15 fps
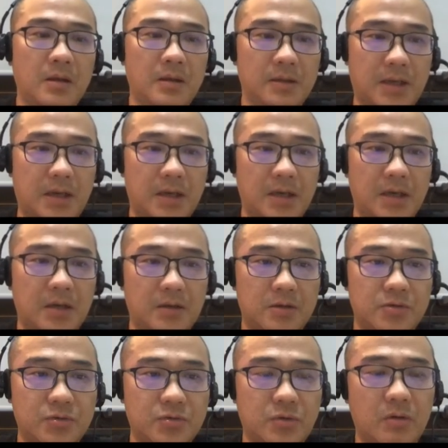大家能看到，
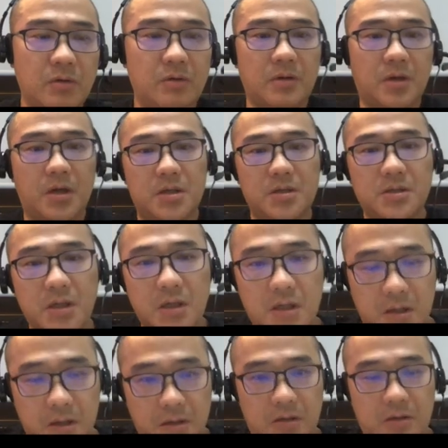就是说，呃，任
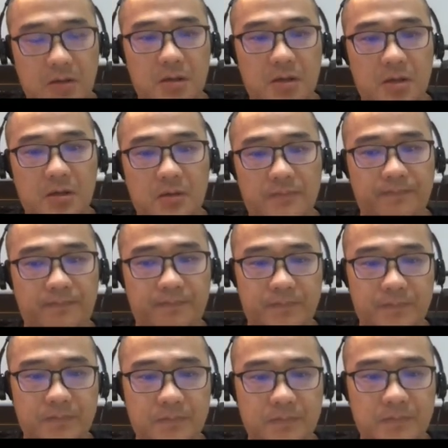何，嗯，
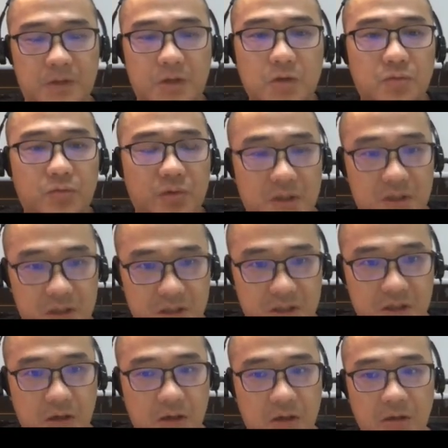用户的提
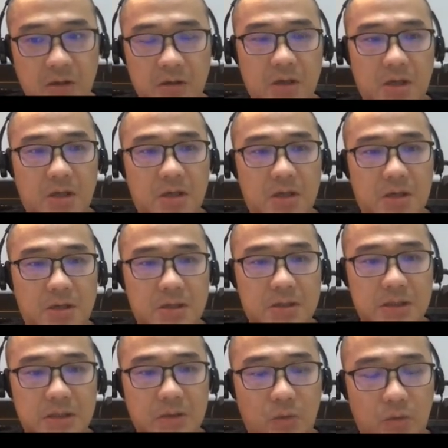交，呃，
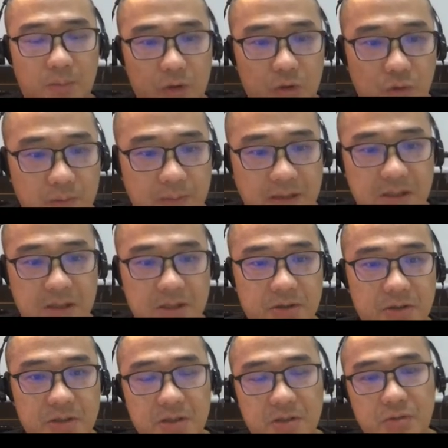我们都会把这个
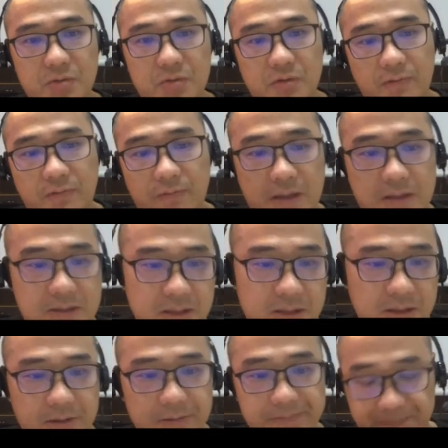消息，就是往这
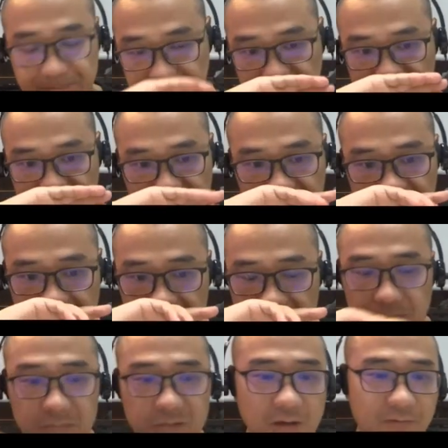个，
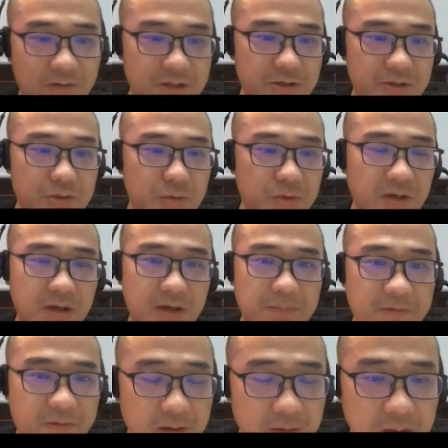往消息队列里
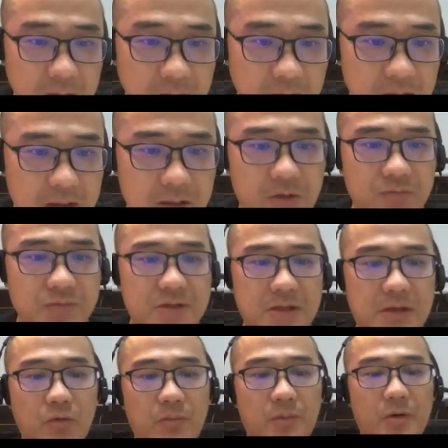面放。那同时
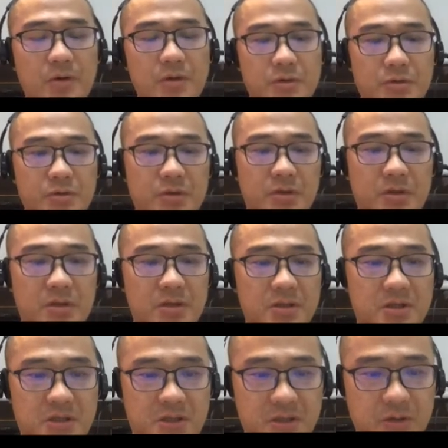呢，我们会去
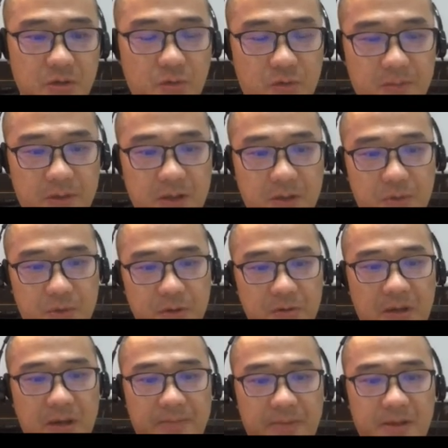启动我们的 real
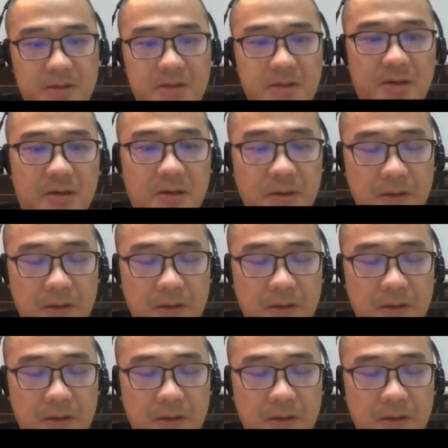time 的这个，